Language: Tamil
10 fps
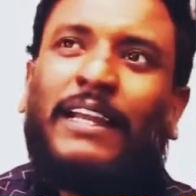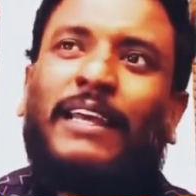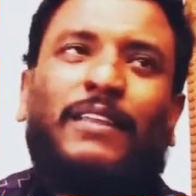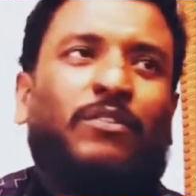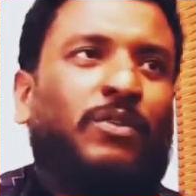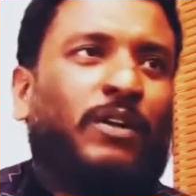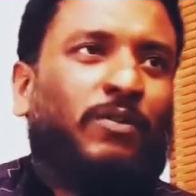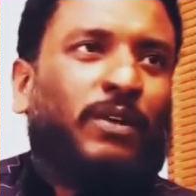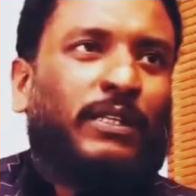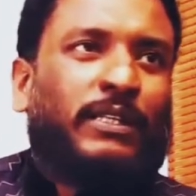கிடையாது
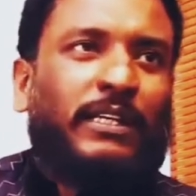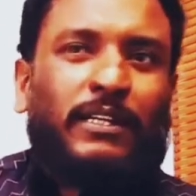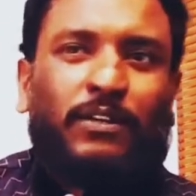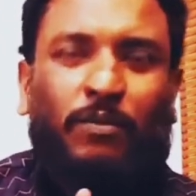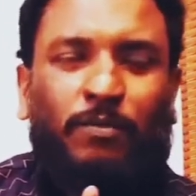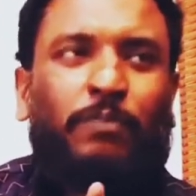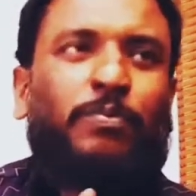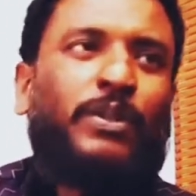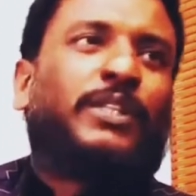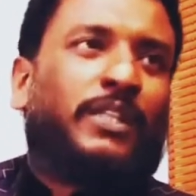உன்னை ஒருத்தனுக்கு
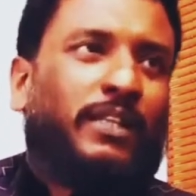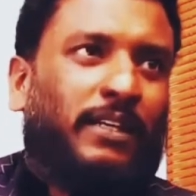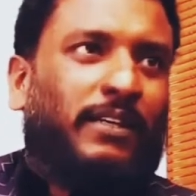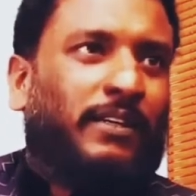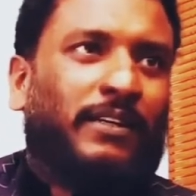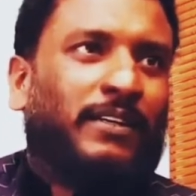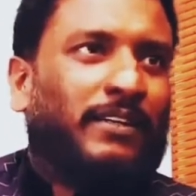ரொம்ப பிடிச்சிருக்கு